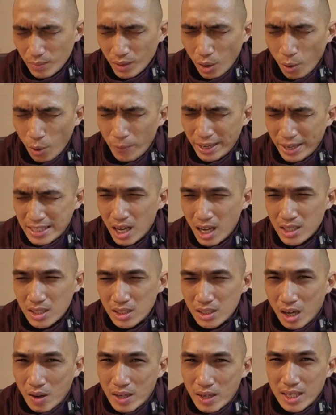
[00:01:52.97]
ủa vậy giờ
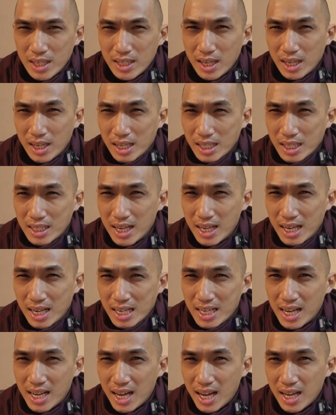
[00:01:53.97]
sư nói là là
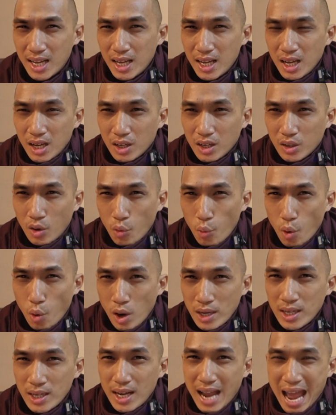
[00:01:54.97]
là ngũ
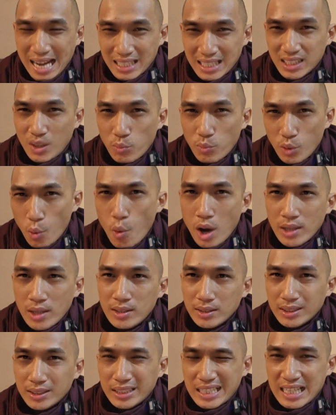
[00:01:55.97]
uẩn hành trong ngũ uẩn
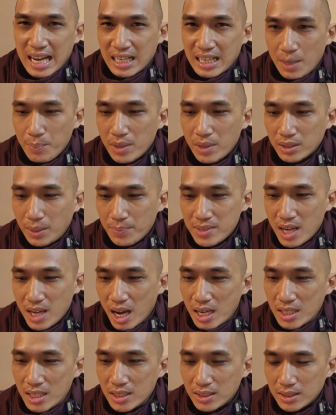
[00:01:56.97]
là 50 tâm
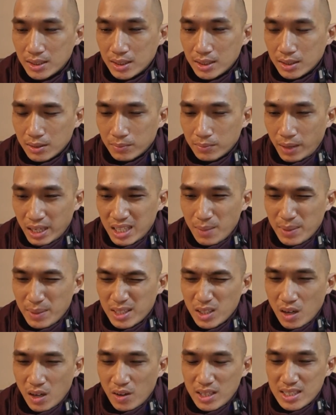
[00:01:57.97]
sở vậy vì bị
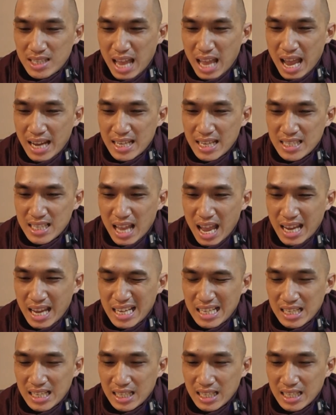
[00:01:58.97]
sư nói sai sai